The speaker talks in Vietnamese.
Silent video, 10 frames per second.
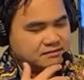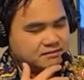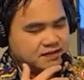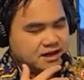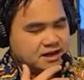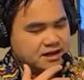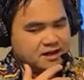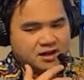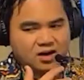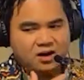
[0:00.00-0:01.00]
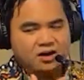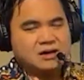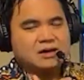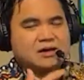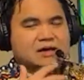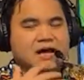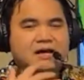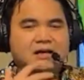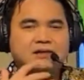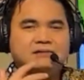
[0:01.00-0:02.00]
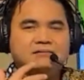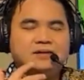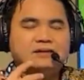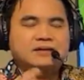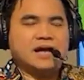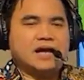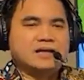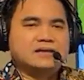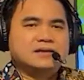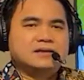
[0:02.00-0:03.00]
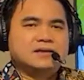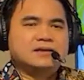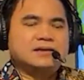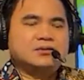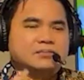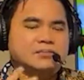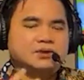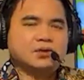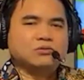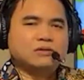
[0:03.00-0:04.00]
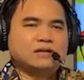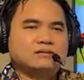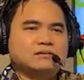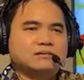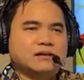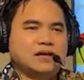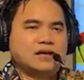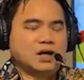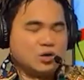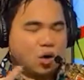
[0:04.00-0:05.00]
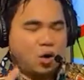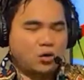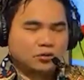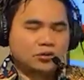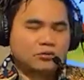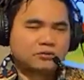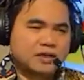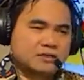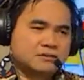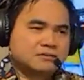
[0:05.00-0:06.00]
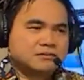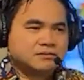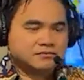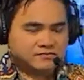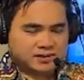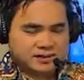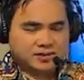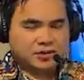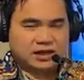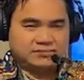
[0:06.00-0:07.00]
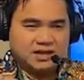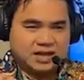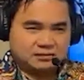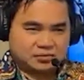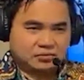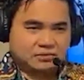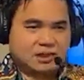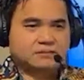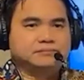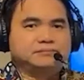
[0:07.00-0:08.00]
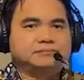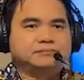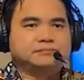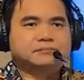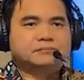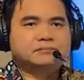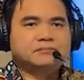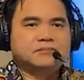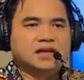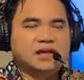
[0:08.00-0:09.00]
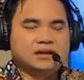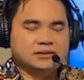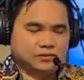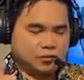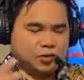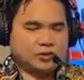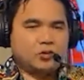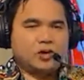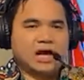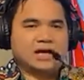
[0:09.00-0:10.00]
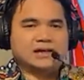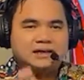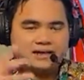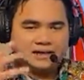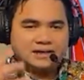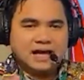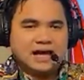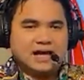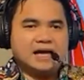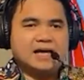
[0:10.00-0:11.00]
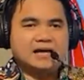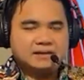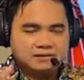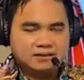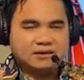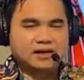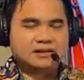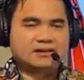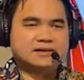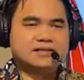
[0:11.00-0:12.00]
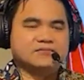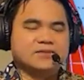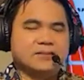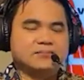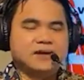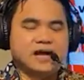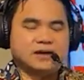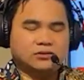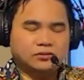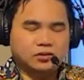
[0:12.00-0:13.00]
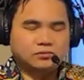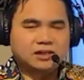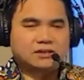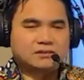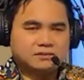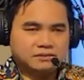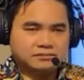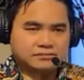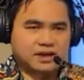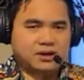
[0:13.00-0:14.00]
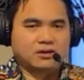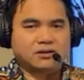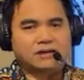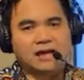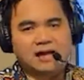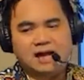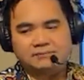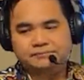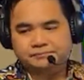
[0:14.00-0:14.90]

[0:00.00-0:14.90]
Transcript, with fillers: à, họ đã lấy tất cả những cái kỹ mà tốt nhất à, gỗ tốt nhất và kỹ thuật làm đàn tốt nhất à, quy tụ lại để cho ra những cái sản phẩm mà tốt nhất mà họ có thể làm